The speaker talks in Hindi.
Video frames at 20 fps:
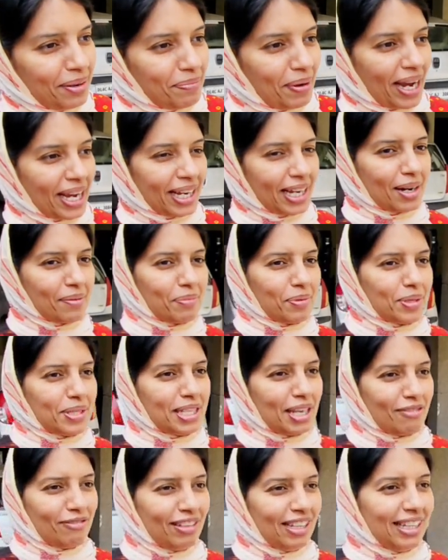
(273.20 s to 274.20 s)
बाइक आपको
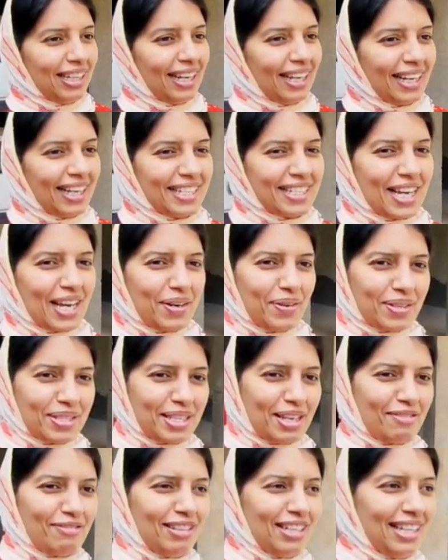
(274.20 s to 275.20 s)
सेफली लेके जाए और
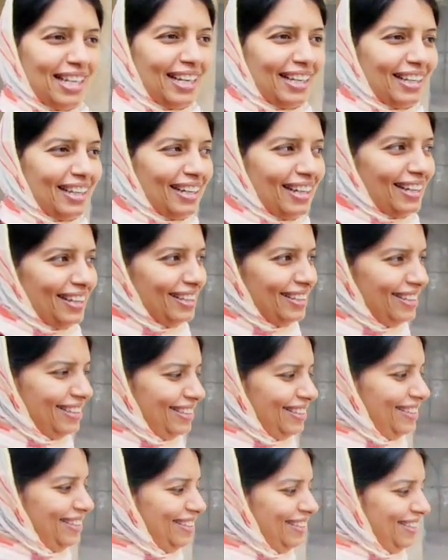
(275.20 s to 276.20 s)
सेफली लेके आए
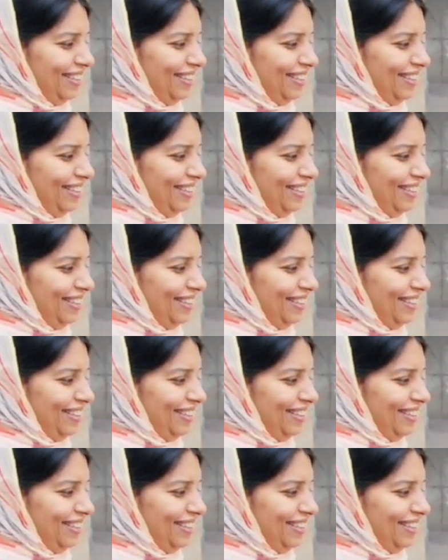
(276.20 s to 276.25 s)
बहुत